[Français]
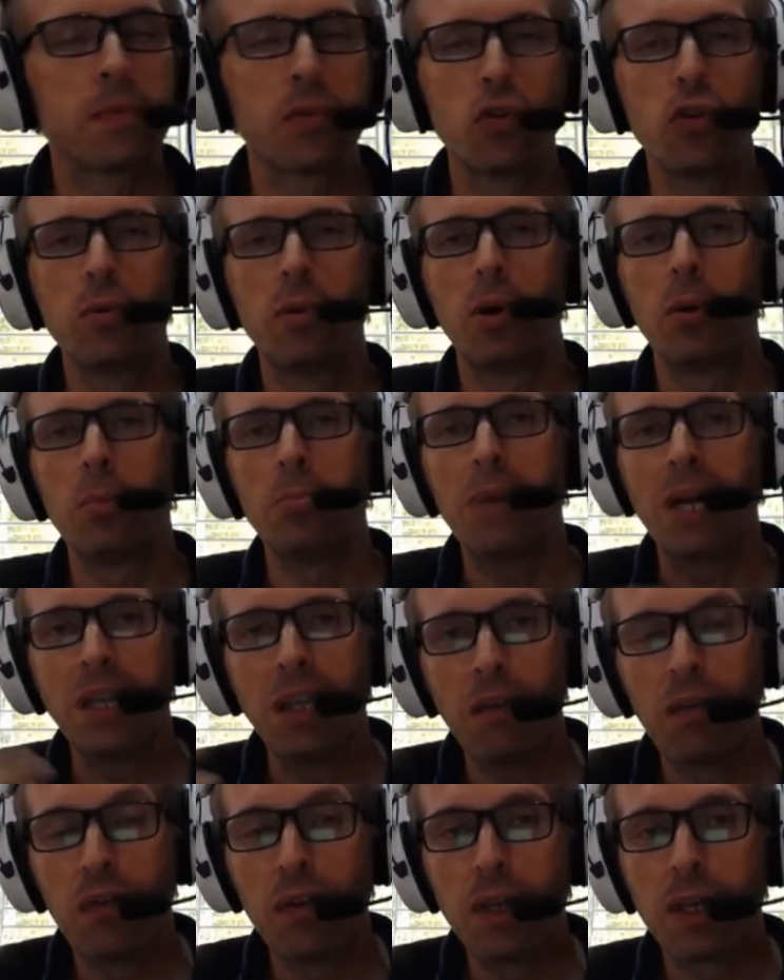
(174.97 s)
jeux absolument
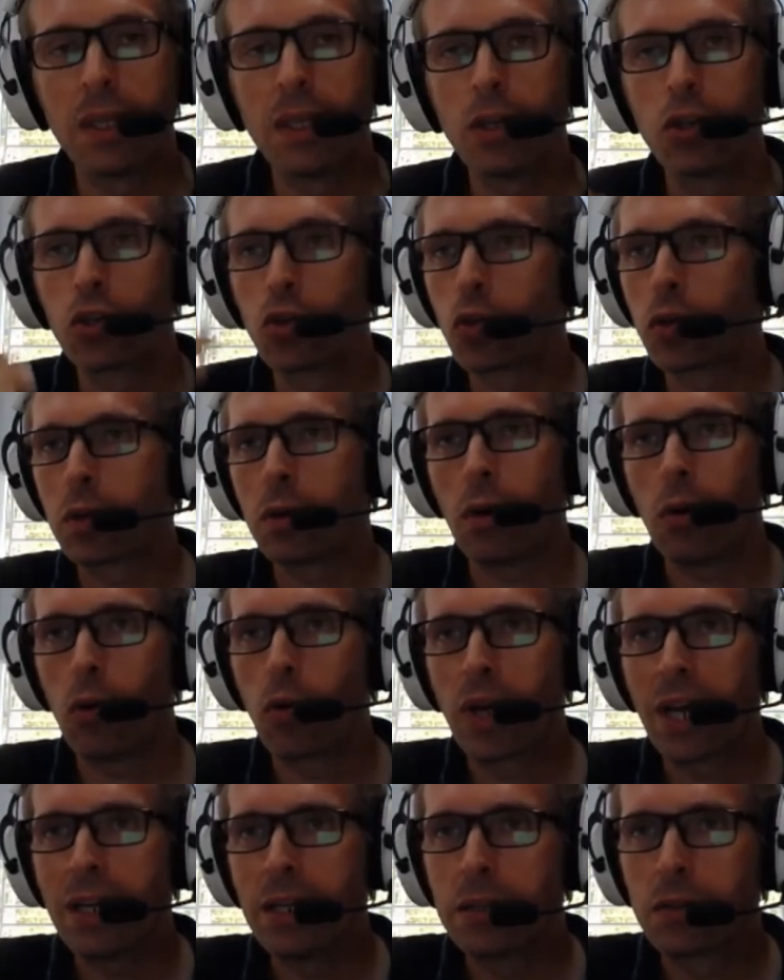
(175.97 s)
magnifiques, des jeux
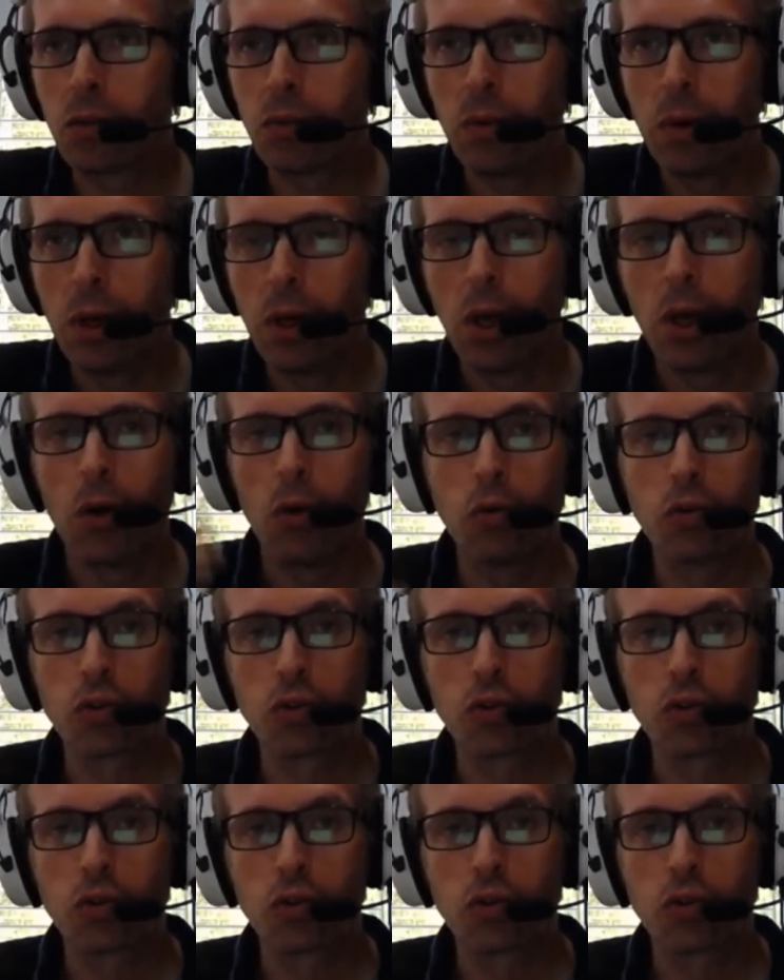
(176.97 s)
auxquels ils ont